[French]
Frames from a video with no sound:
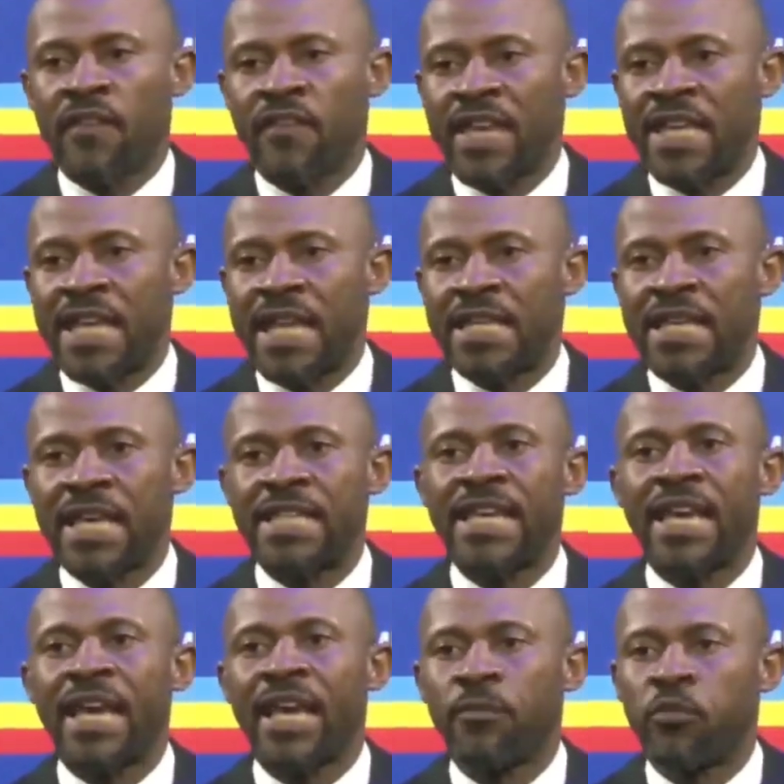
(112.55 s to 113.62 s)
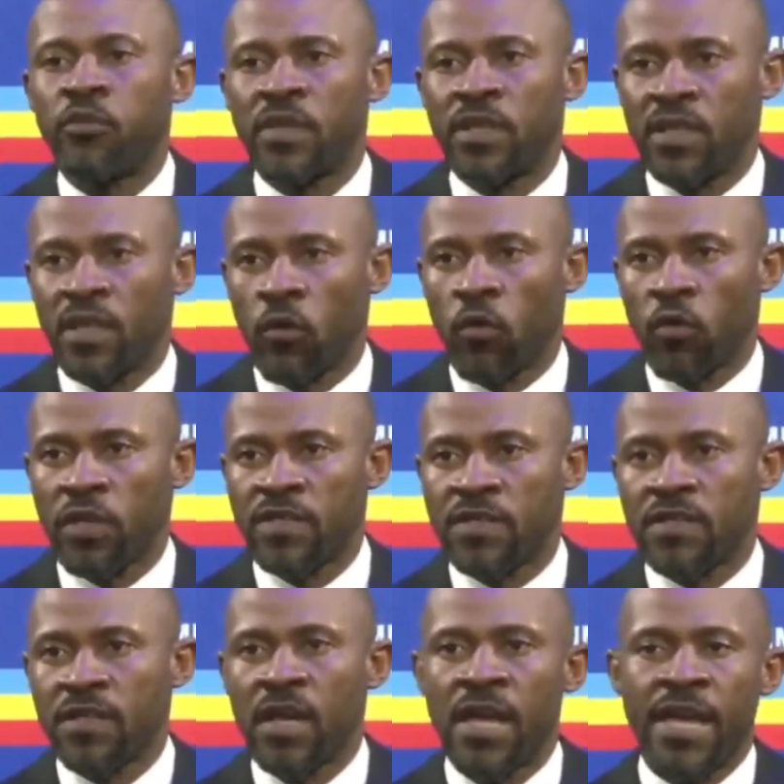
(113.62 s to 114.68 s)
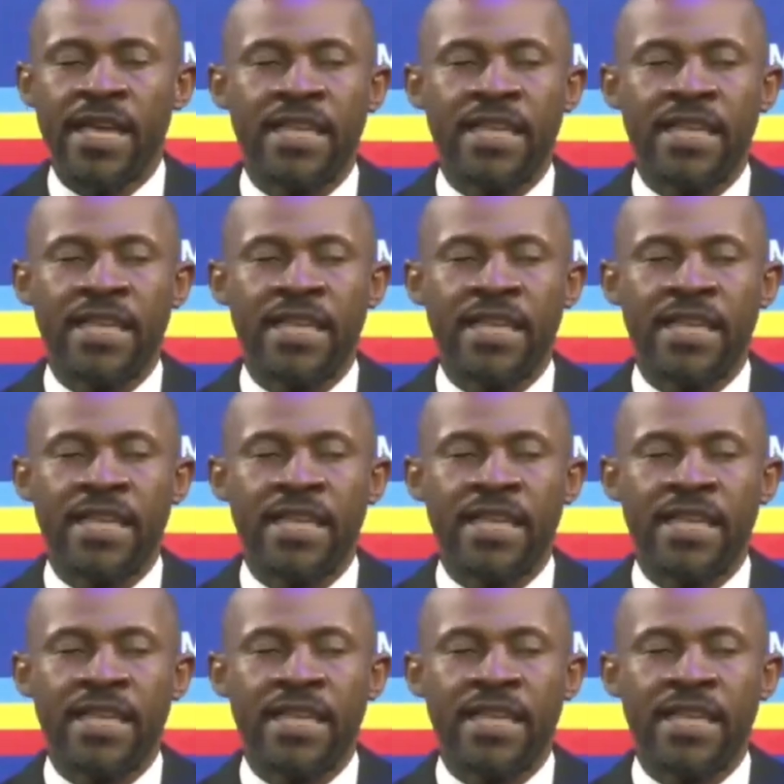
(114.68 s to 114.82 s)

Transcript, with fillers: avec quelqu'un qui est réputé terroriste